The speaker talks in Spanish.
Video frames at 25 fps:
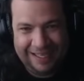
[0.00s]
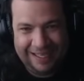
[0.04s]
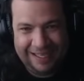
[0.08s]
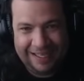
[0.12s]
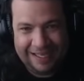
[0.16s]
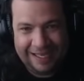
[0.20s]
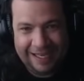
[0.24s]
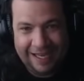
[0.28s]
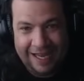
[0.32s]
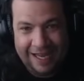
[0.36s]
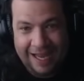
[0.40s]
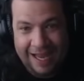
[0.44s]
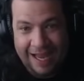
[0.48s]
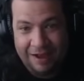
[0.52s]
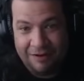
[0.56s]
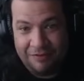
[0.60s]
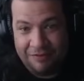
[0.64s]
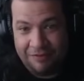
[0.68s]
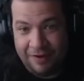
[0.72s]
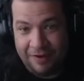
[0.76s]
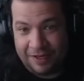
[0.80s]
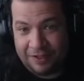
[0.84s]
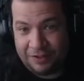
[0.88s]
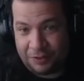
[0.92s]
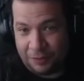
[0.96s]
y
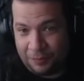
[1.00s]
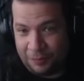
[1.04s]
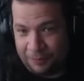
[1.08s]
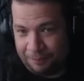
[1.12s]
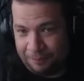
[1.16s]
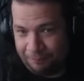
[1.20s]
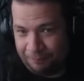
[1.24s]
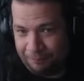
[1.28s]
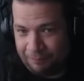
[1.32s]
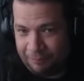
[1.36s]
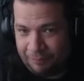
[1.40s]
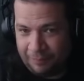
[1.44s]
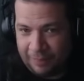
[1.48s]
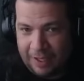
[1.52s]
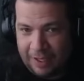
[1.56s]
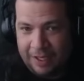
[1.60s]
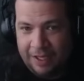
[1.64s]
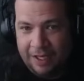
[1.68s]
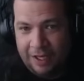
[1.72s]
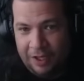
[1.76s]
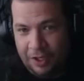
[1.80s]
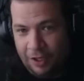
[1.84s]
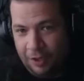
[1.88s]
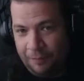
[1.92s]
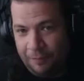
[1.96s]
efecto.
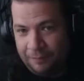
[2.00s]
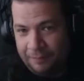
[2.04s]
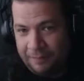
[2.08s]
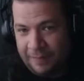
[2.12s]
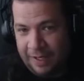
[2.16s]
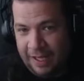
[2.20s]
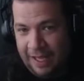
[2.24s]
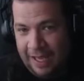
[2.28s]
¿no?